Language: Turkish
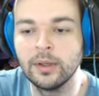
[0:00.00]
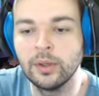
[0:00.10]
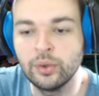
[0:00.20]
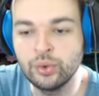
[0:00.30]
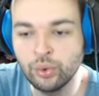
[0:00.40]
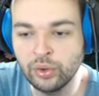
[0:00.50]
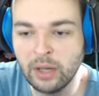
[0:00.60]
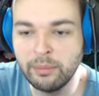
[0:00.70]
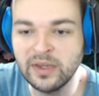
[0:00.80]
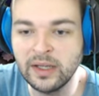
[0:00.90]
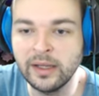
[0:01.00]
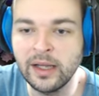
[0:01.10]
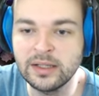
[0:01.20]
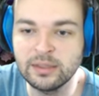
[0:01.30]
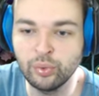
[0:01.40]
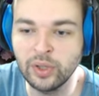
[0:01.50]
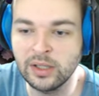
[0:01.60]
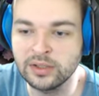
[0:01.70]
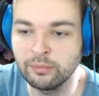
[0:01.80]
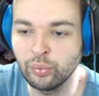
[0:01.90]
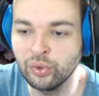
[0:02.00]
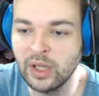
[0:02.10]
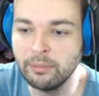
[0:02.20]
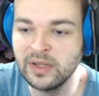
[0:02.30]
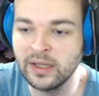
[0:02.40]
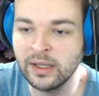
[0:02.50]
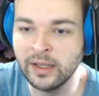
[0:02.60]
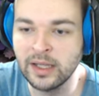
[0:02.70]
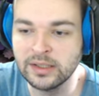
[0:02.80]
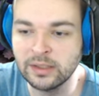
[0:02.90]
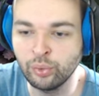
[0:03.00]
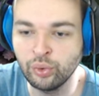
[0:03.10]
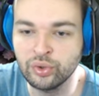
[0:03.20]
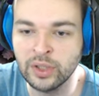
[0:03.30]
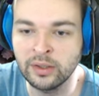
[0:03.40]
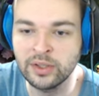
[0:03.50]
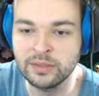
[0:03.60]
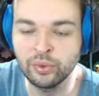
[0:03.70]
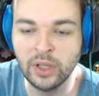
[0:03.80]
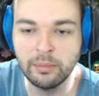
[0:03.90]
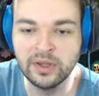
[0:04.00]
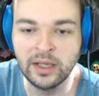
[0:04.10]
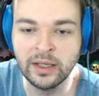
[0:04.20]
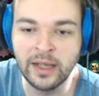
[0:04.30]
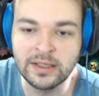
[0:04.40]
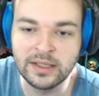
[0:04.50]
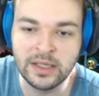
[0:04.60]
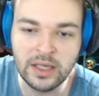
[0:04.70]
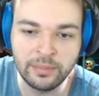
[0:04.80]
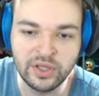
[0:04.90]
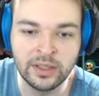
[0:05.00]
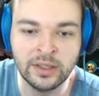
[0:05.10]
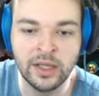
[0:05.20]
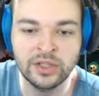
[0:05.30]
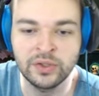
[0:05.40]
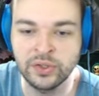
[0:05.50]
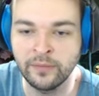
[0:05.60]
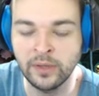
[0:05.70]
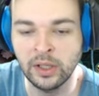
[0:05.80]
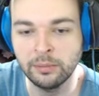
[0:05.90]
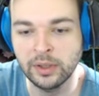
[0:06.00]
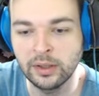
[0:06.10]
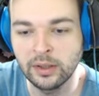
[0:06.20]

Şundan bir tane gelse bunu alacağım. Bundan bir tane gelse bunu güçlendireceğiz. Bundan bir tane gelse yine birini değiştireceğim falan ama.